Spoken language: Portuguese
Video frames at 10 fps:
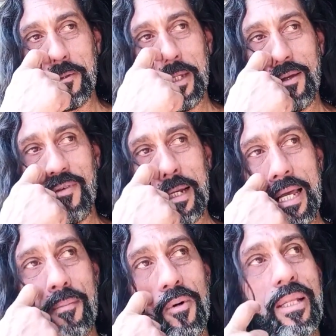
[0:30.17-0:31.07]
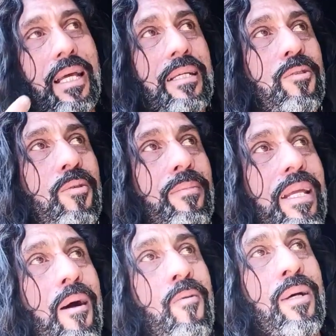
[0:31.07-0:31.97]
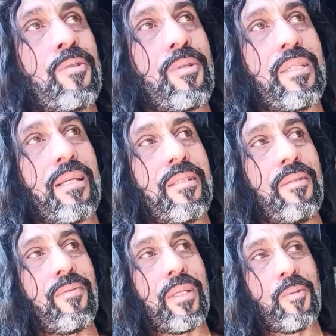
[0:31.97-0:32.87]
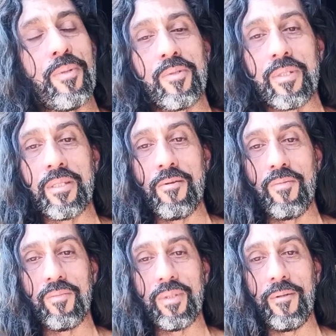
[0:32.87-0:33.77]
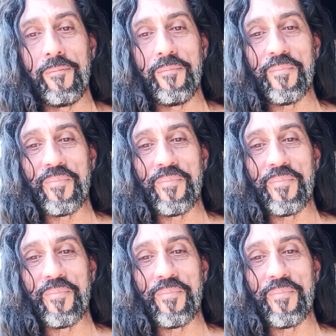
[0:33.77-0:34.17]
eu queria falar, abordar sobre algo associativo que as pessoas estão tão,